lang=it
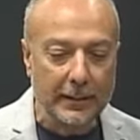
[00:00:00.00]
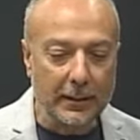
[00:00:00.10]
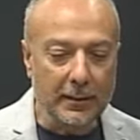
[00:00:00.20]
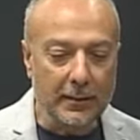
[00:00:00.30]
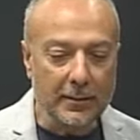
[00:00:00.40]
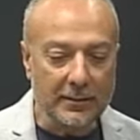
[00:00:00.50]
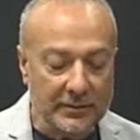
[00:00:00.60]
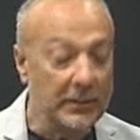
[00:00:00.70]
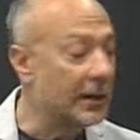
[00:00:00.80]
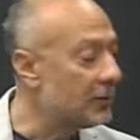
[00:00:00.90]
Uh,
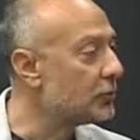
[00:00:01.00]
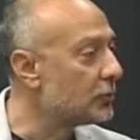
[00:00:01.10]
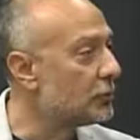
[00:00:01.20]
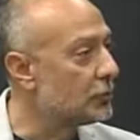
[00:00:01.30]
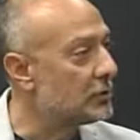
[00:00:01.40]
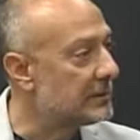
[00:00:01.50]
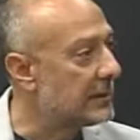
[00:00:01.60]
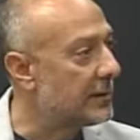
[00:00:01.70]
sì, l'anno scorso c'è stata la